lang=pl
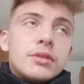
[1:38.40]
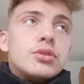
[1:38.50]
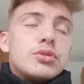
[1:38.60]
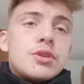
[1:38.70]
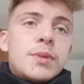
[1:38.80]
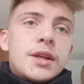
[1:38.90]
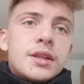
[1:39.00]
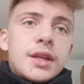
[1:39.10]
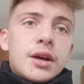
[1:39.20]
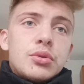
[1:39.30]

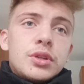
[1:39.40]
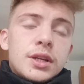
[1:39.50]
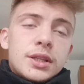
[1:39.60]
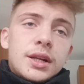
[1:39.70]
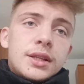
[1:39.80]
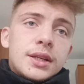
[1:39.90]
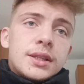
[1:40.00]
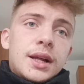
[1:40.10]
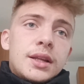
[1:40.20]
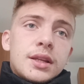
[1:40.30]
docieplenie dachu i tak dalej, i tak
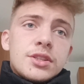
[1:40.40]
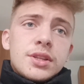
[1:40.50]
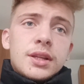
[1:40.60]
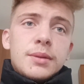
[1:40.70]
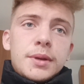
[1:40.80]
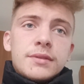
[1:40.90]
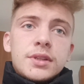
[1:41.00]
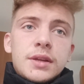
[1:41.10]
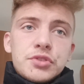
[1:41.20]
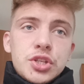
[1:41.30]
dalej. Także tak
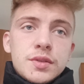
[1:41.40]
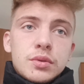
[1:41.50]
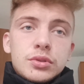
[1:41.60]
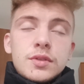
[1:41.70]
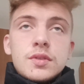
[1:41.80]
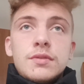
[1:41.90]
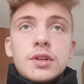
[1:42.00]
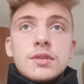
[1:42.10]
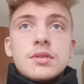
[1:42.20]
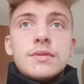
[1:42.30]
naprawdę na wszystko to jest
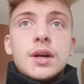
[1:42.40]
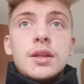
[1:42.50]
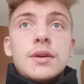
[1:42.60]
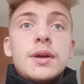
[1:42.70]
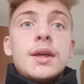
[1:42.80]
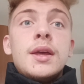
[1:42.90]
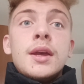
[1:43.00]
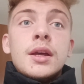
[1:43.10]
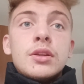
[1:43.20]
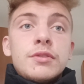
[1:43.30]
dofinansowanie.
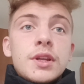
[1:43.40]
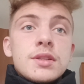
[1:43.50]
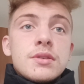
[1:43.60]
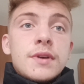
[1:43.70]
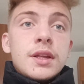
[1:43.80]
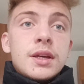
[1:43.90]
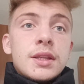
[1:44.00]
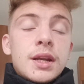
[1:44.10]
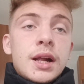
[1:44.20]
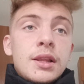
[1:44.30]
Dofinansowanie
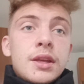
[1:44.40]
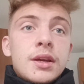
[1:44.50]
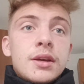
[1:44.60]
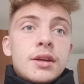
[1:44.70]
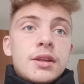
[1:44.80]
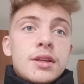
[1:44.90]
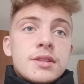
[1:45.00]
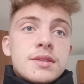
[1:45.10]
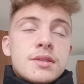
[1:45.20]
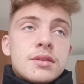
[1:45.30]
generalnie
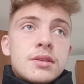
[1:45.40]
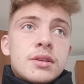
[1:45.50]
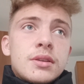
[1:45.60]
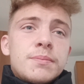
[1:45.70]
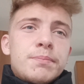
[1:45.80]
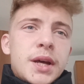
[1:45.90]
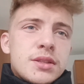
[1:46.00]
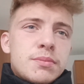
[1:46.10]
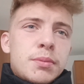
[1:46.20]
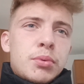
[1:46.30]
jest e,
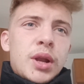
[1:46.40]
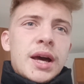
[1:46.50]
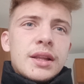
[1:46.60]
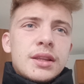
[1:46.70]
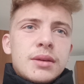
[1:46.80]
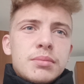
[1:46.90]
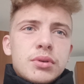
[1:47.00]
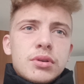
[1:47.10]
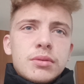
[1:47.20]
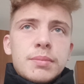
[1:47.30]
bardzo popularne,
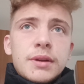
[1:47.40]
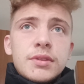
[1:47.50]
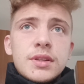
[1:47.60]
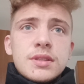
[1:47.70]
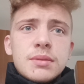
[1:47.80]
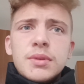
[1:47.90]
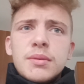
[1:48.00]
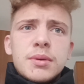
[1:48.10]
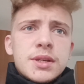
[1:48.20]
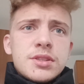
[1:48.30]
bo prawie jest tam, nie
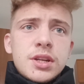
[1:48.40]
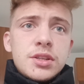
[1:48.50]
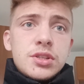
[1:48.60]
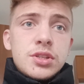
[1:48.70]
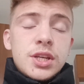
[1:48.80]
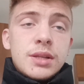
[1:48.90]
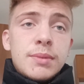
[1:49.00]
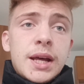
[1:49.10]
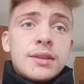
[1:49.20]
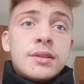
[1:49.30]
wiem, chyba z 6 czy 7
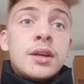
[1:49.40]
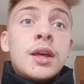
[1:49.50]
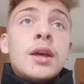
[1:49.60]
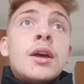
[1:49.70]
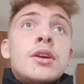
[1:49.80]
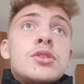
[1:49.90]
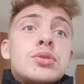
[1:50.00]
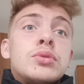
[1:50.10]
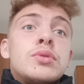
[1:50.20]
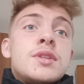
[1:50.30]
lat
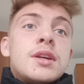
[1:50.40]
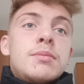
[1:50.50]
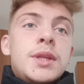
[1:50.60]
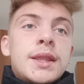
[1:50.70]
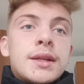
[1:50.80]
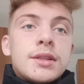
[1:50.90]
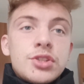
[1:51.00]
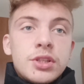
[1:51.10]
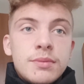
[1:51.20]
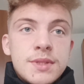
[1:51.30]
Instytucje gminne
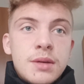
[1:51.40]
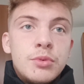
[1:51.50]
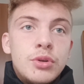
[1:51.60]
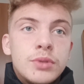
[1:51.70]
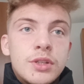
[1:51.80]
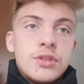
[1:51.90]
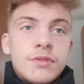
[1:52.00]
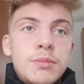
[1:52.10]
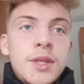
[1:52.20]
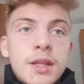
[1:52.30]
też się tym zajmują, także
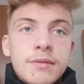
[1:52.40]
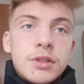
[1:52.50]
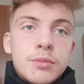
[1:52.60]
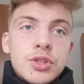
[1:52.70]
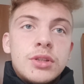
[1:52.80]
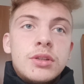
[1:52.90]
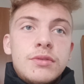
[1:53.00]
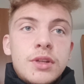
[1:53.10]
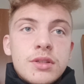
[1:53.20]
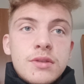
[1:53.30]
w gminie nawet można to
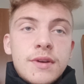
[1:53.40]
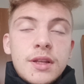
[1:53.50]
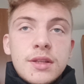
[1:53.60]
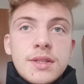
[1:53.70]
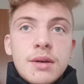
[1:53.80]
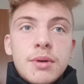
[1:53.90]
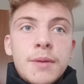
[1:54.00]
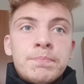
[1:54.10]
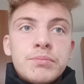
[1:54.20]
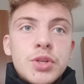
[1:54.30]
dofinansowanie
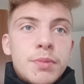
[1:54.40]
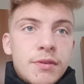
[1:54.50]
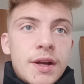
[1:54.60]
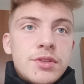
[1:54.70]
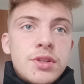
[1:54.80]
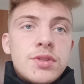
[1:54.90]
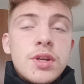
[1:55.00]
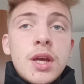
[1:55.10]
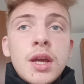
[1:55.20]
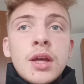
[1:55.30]
całe
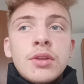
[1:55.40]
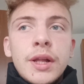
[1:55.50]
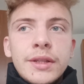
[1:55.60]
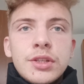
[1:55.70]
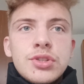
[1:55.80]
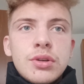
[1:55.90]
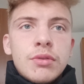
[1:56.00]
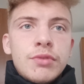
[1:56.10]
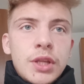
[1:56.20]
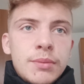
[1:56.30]
przeprowadzić. No ale też
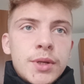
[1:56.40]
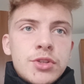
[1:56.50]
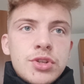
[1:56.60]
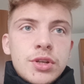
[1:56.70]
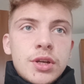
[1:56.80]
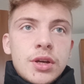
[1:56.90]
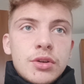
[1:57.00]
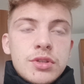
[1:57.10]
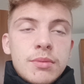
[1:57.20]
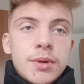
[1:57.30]
są firmy czy
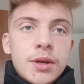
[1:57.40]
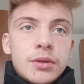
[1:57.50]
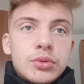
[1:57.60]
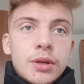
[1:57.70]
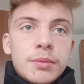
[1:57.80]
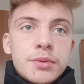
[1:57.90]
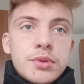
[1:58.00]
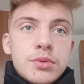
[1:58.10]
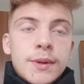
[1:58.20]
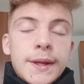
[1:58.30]
osoby, które po
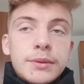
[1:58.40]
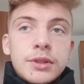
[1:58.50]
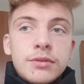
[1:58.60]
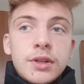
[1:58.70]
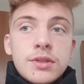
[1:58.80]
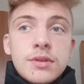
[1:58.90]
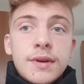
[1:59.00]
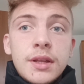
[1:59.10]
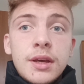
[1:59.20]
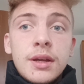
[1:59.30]
prostu składają to
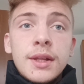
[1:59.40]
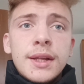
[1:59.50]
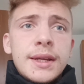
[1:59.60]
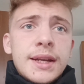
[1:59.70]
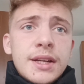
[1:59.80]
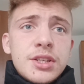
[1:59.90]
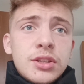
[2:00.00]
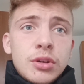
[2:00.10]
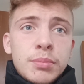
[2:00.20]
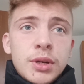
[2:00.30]
dofinansowanie i
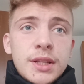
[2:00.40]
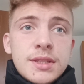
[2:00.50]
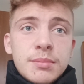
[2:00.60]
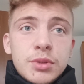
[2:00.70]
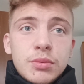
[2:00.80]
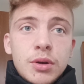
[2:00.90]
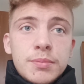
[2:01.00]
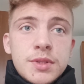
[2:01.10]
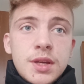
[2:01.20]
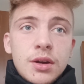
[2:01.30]
raczej to polecam, tą
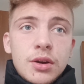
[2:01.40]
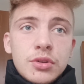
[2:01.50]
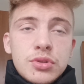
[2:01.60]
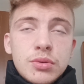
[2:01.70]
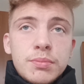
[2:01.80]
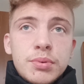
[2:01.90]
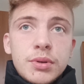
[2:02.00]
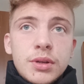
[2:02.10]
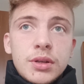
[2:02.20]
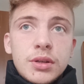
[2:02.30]
opcję osób
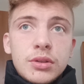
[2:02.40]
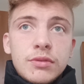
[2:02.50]
e,